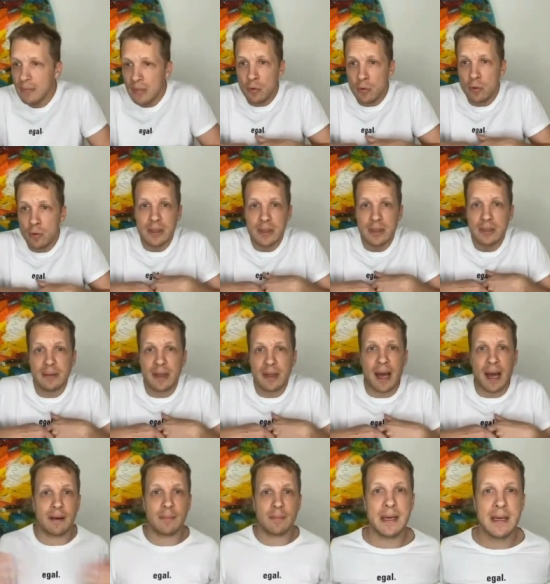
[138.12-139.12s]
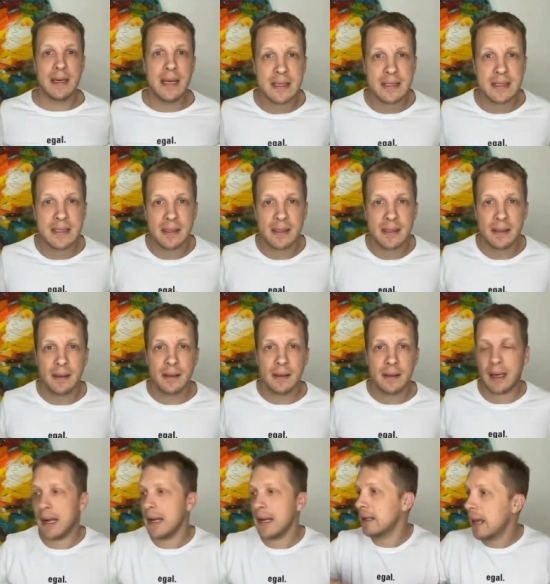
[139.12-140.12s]
und da hatte man nichts
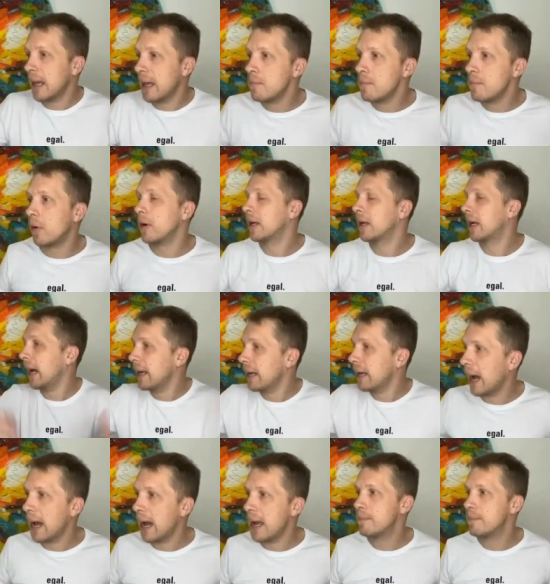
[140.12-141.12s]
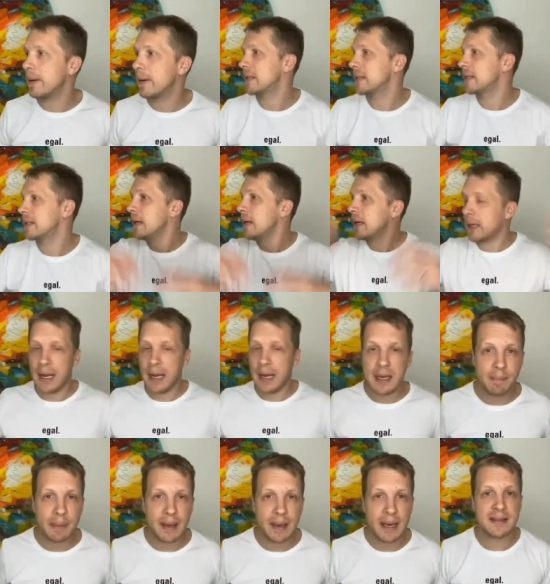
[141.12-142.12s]
kein Gameboy, kein iPad, keine
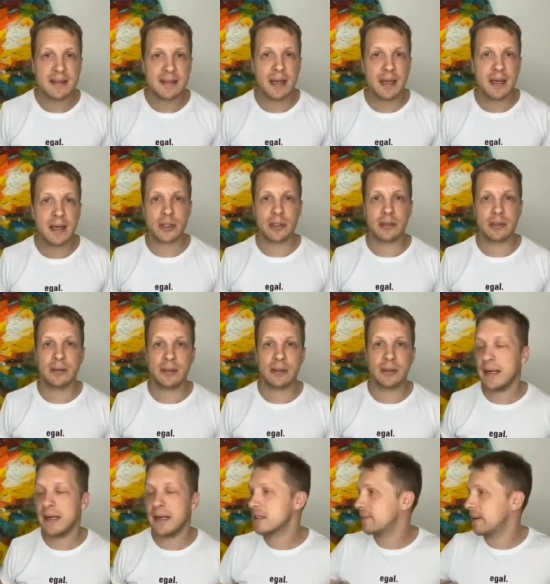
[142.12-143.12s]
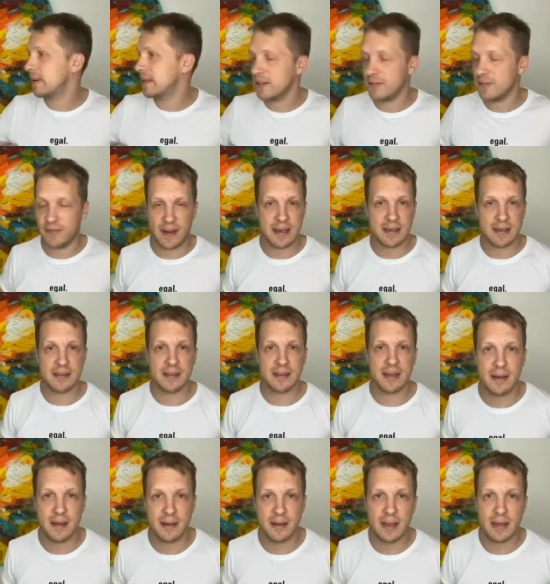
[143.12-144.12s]
Playstation, keine 20 Fernsehsender.